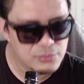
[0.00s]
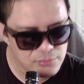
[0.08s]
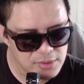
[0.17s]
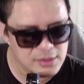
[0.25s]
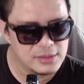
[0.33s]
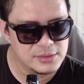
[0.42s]

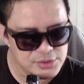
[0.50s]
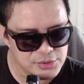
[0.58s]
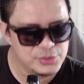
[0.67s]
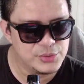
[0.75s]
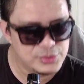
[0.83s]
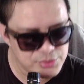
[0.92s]
One,
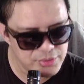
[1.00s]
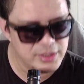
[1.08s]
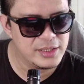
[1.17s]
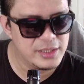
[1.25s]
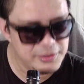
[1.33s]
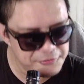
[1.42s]
two, three,
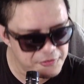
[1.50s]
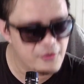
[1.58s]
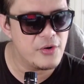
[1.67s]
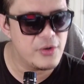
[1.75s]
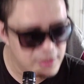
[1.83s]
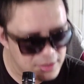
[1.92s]
four.
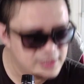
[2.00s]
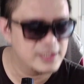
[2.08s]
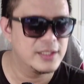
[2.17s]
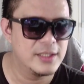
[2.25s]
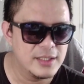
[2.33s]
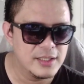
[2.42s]

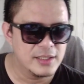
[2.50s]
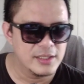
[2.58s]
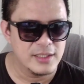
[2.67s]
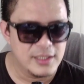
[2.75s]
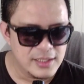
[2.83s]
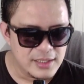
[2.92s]

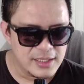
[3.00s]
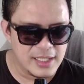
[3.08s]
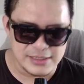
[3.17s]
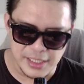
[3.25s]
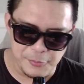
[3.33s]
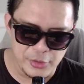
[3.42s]

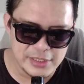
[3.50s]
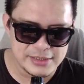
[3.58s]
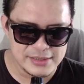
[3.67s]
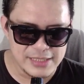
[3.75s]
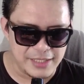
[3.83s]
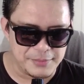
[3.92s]
Nice, temponya
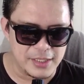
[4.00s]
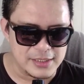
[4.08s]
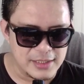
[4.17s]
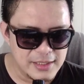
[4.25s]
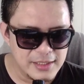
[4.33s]
tight banget.